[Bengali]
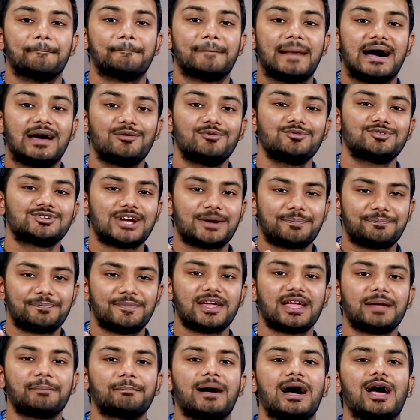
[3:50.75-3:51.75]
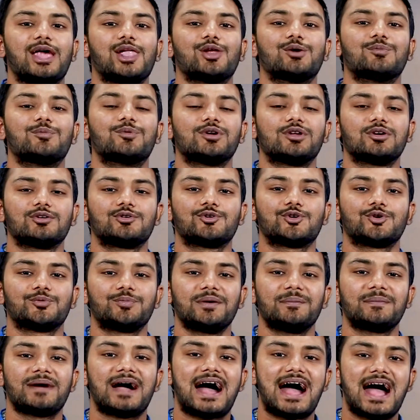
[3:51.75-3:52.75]
মানুষ আপনাকে ভালো মনে করবে
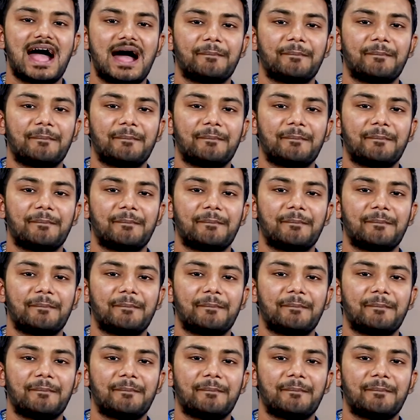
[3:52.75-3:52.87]
বা